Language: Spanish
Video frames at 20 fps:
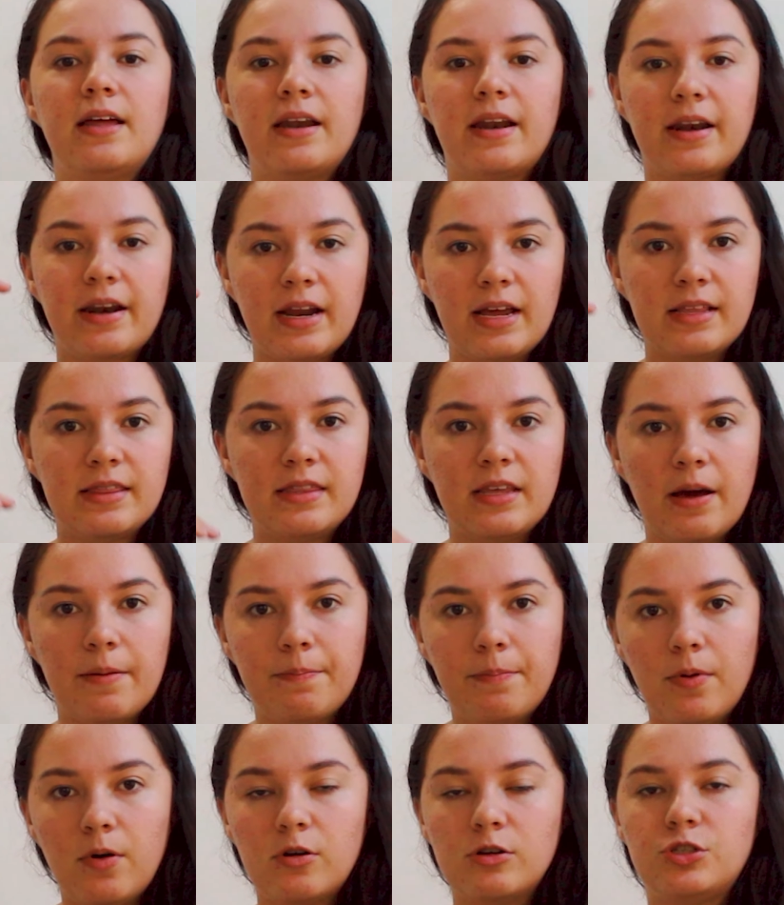red de
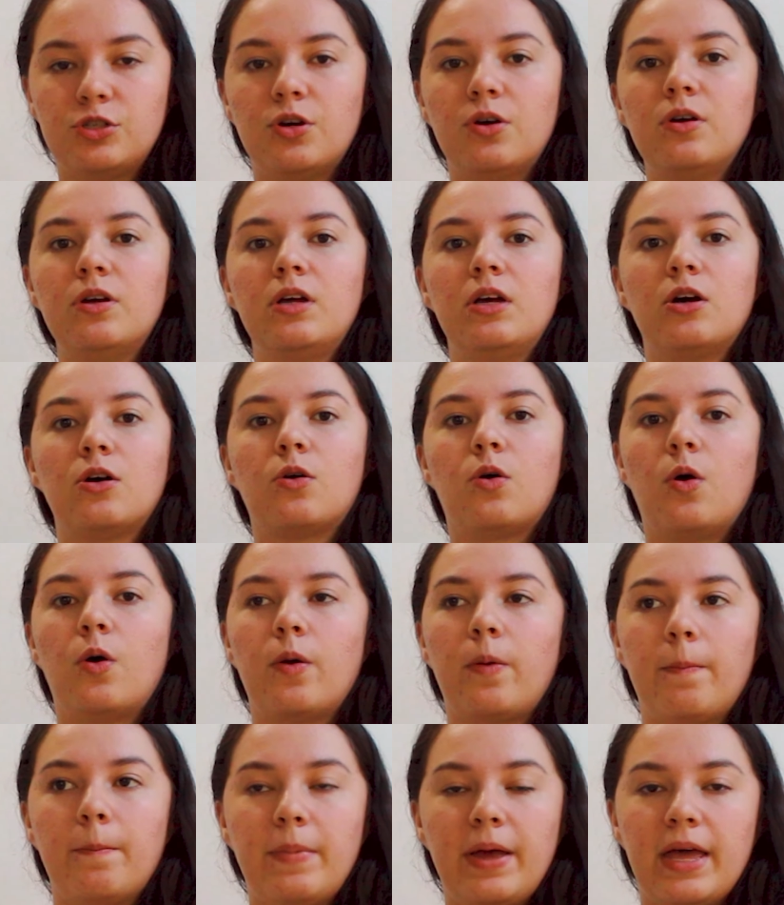apoyo
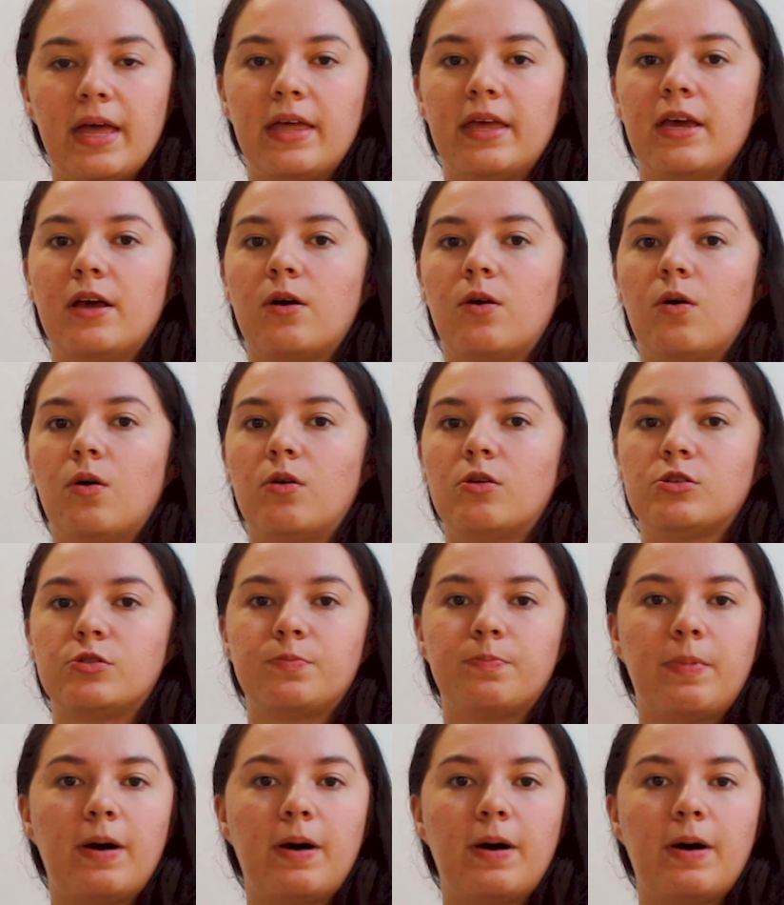con médicos,